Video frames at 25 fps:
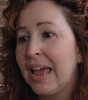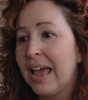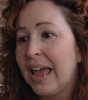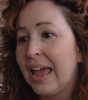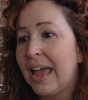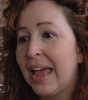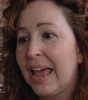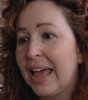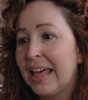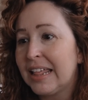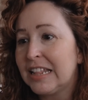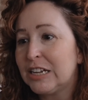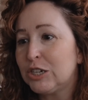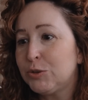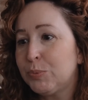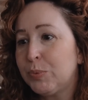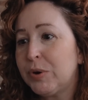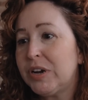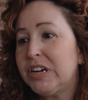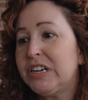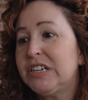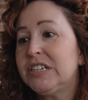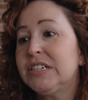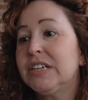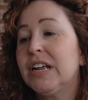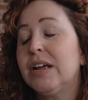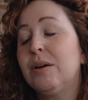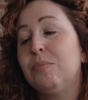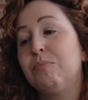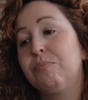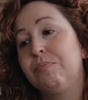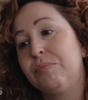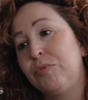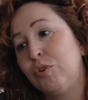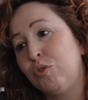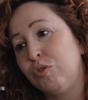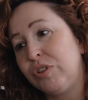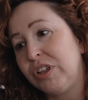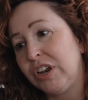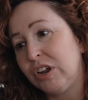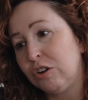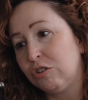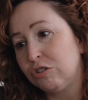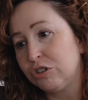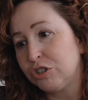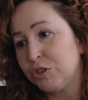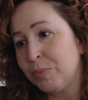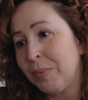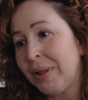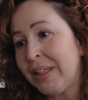Eh, después,
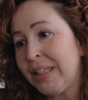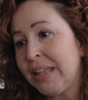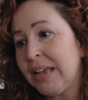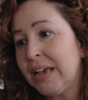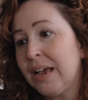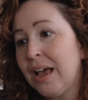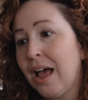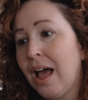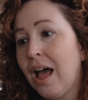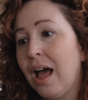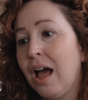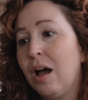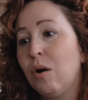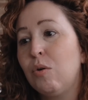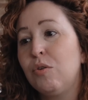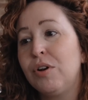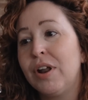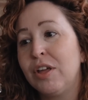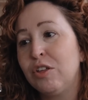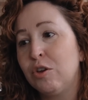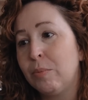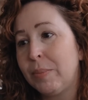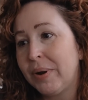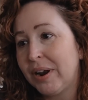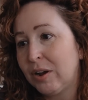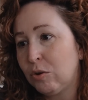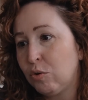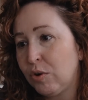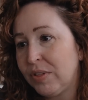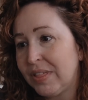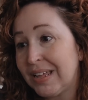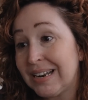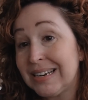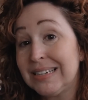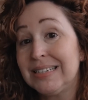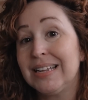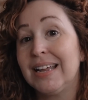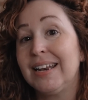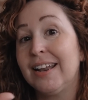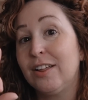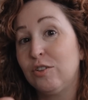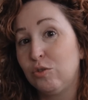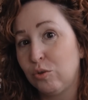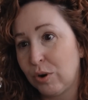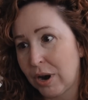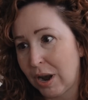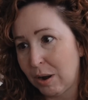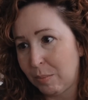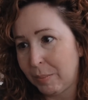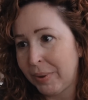Nutricosmética, un año para cuidarse
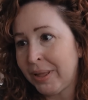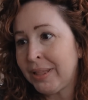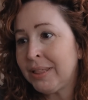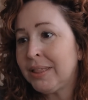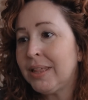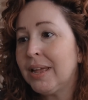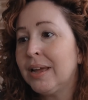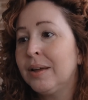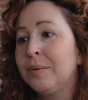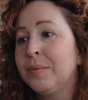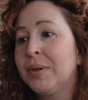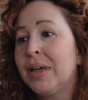naturalmente,